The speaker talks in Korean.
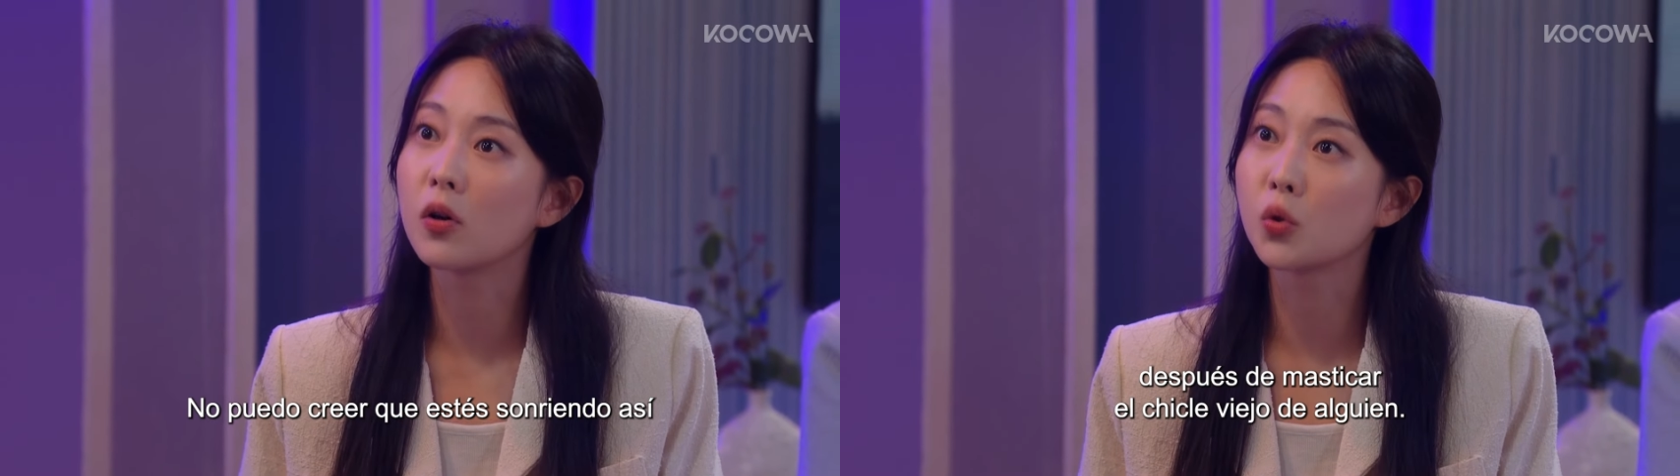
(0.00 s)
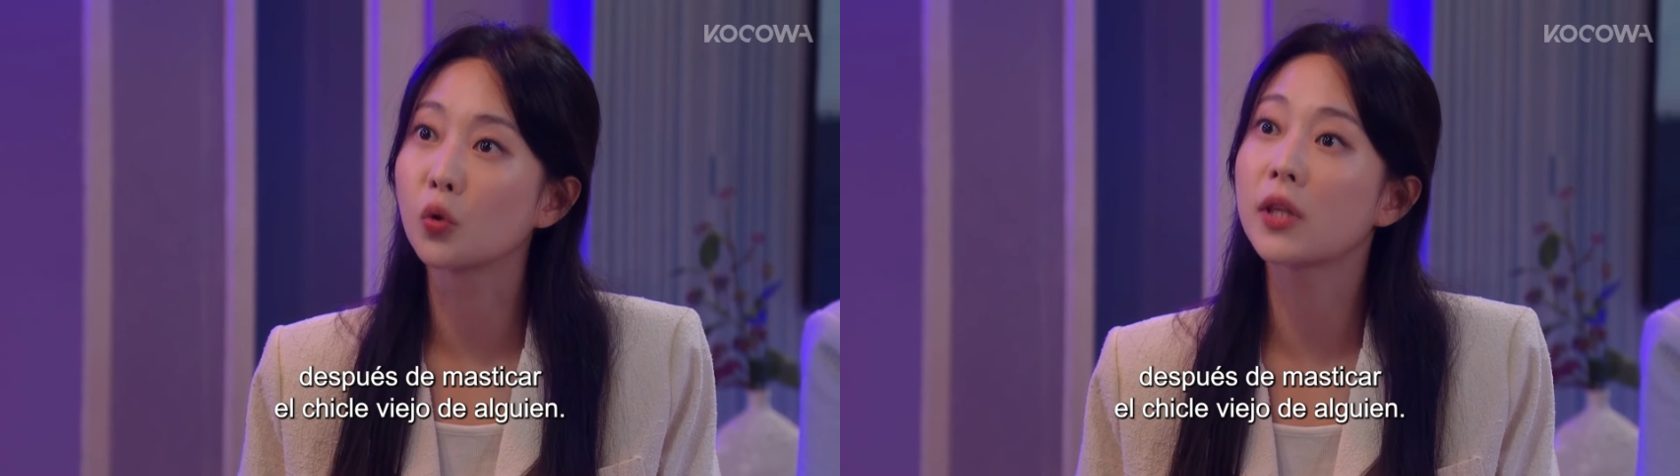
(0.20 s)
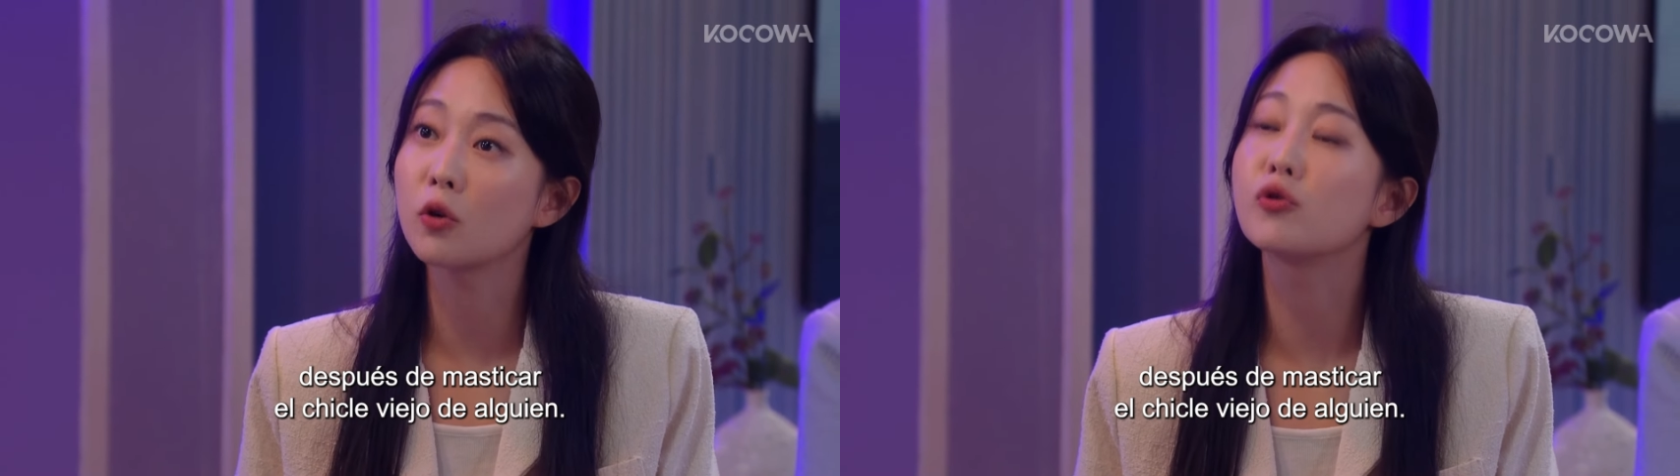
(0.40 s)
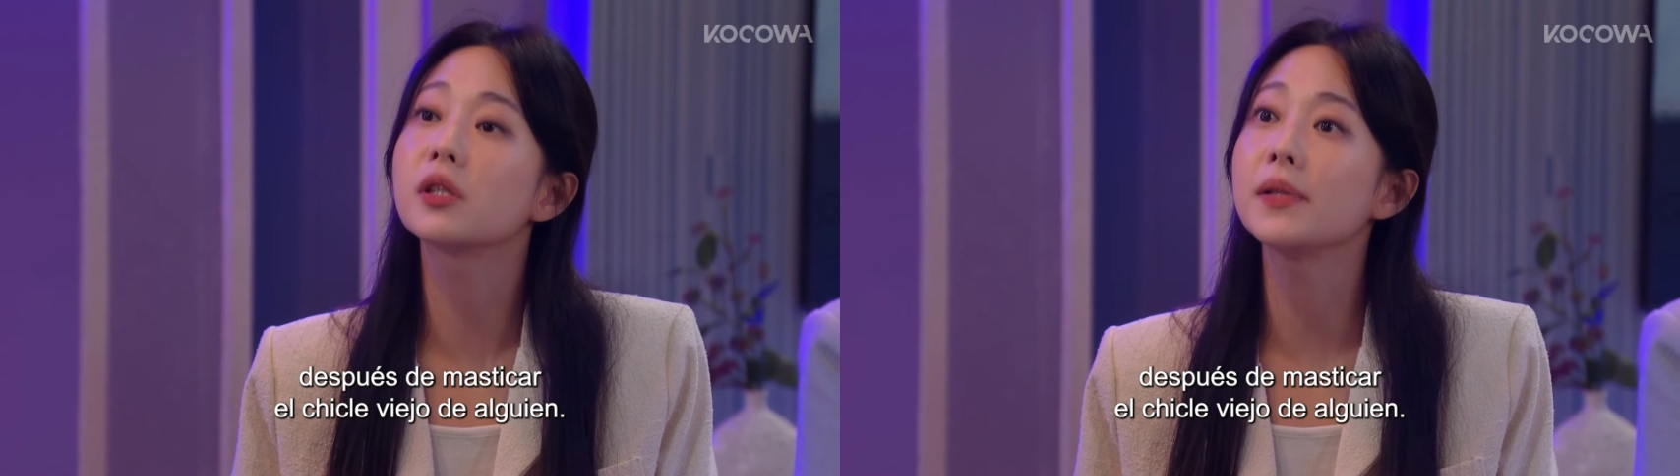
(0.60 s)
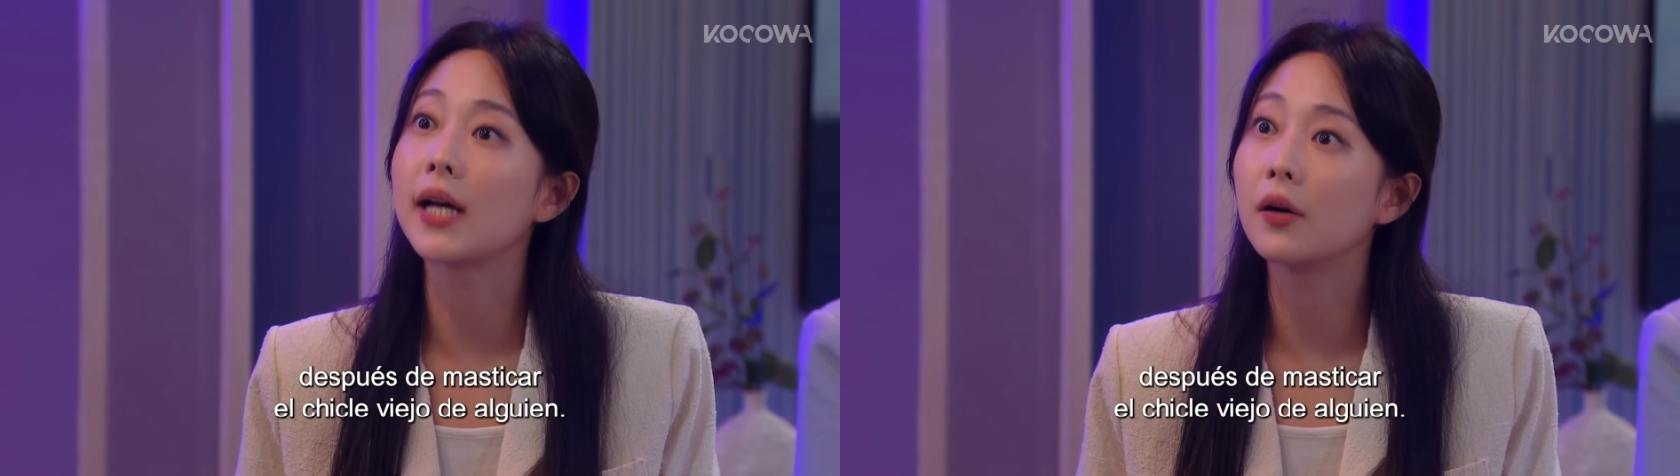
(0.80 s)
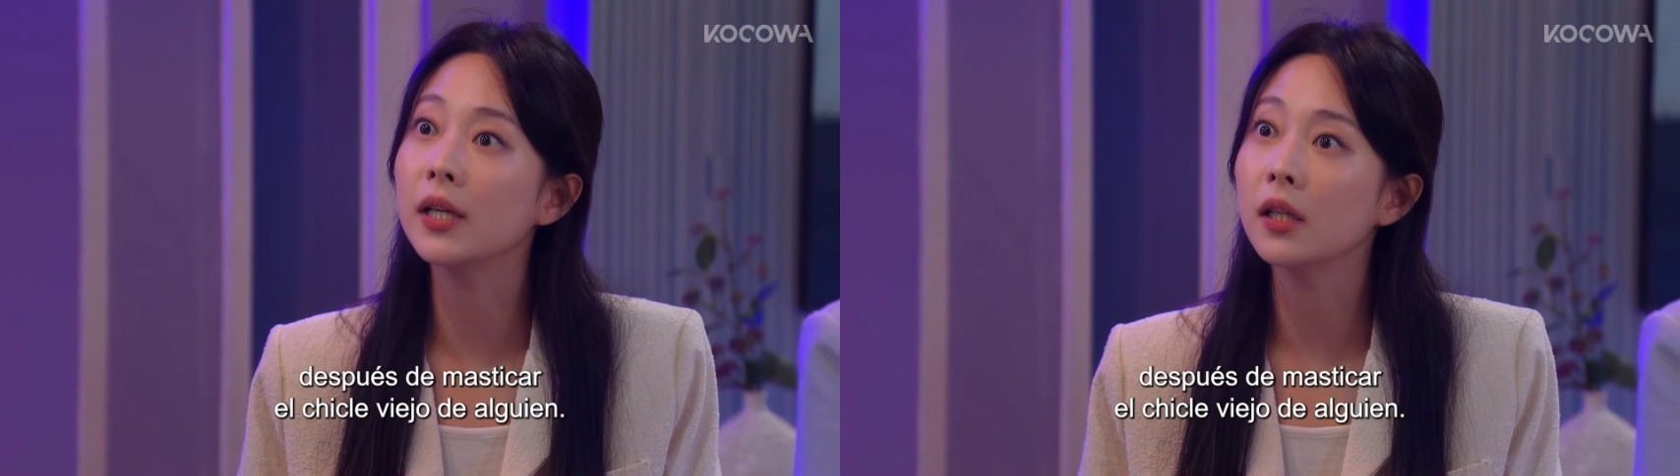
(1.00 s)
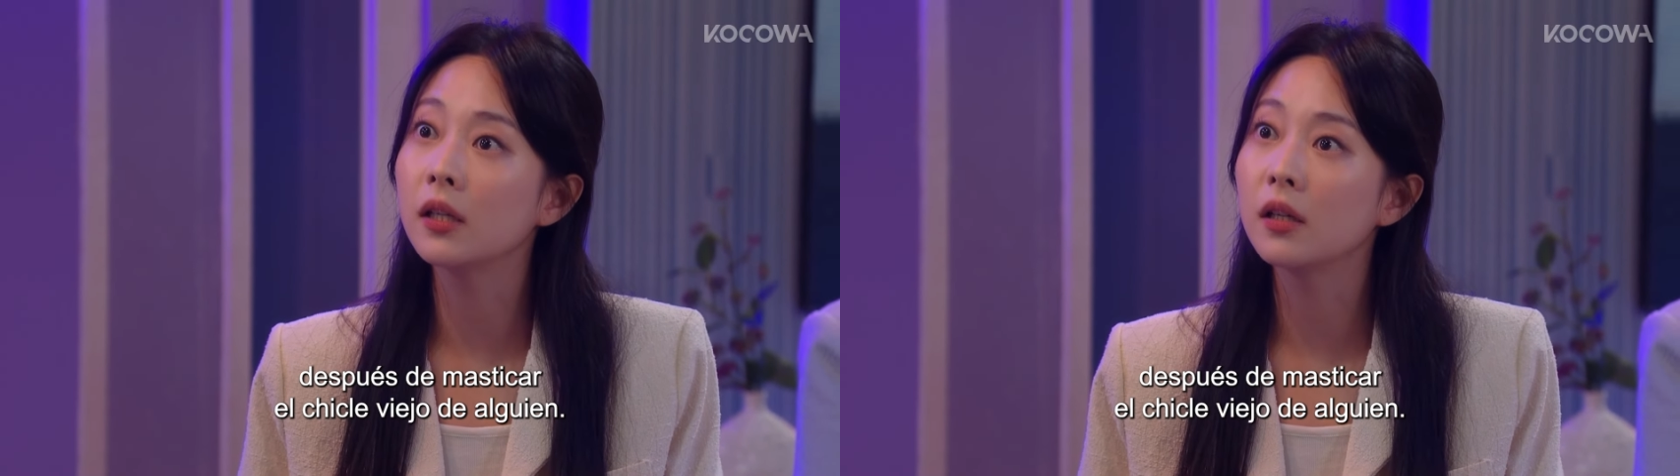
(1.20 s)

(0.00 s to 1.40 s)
좋다고 웃음이 나와?